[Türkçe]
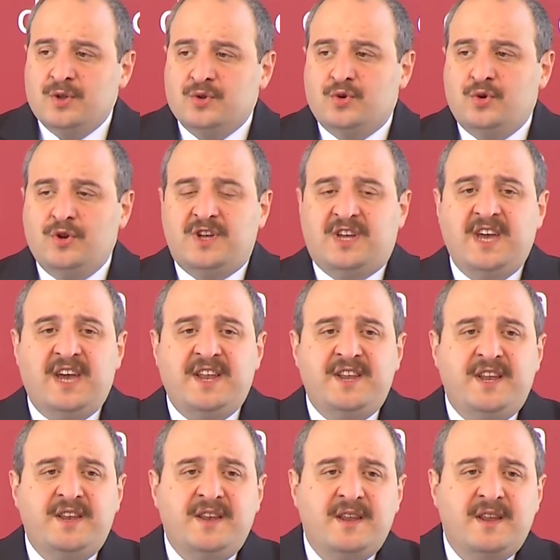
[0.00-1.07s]

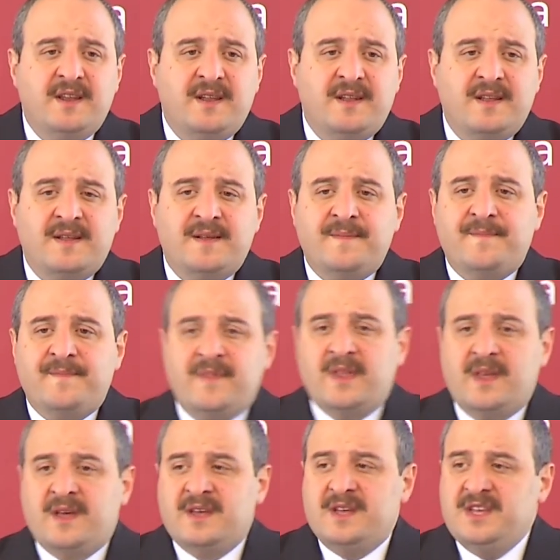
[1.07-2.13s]
Türkiye'nin
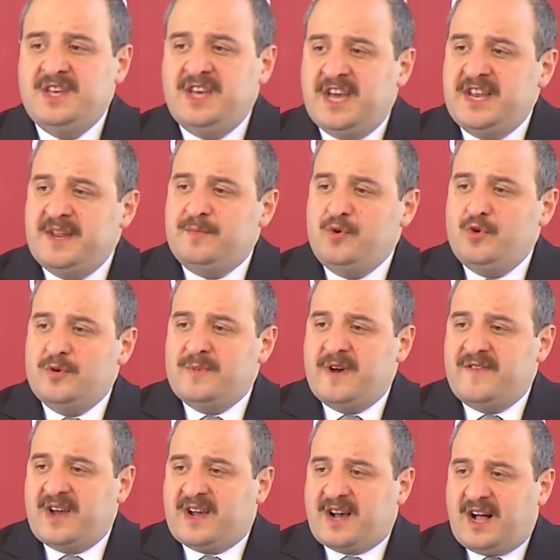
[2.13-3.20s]
yeni
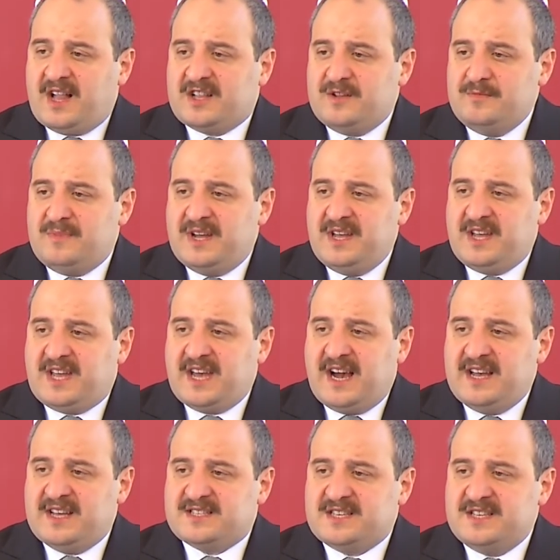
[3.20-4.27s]
büyüme ve kalkınma
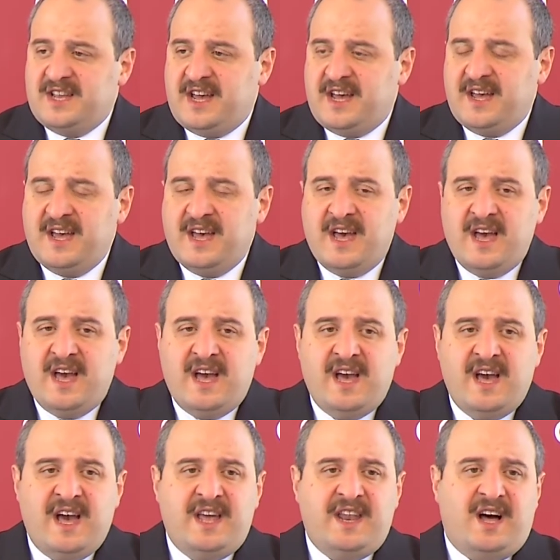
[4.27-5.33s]
hikayesini
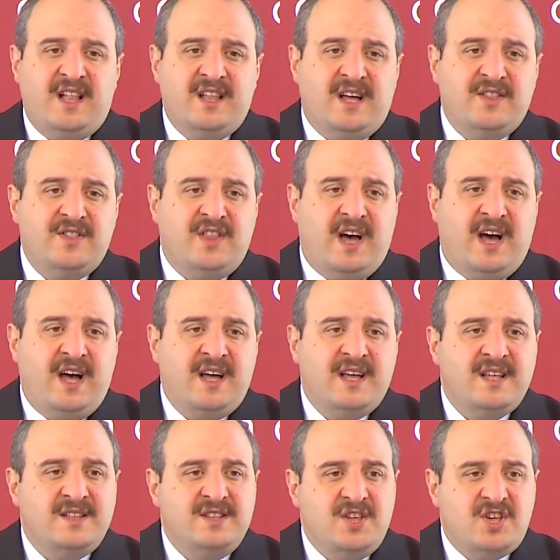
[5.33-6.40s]
her alanda
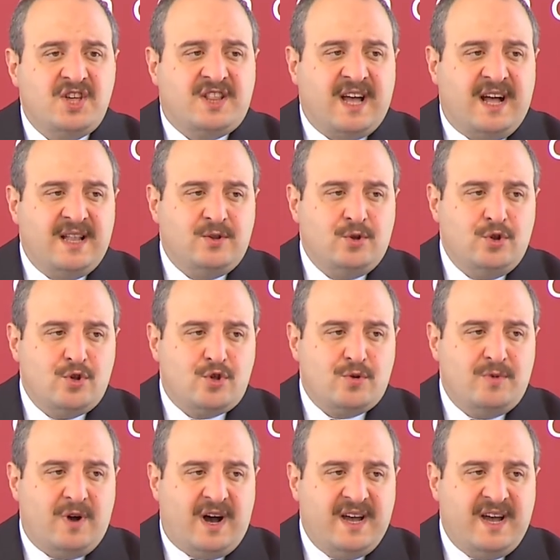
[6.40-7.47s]
dijital
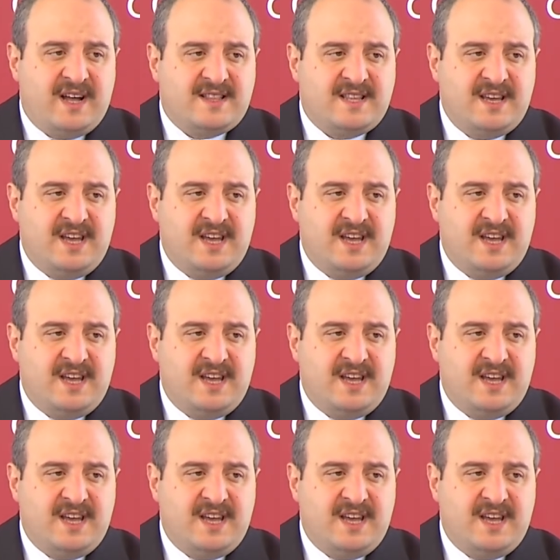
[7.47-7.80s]
dönüşümü hayata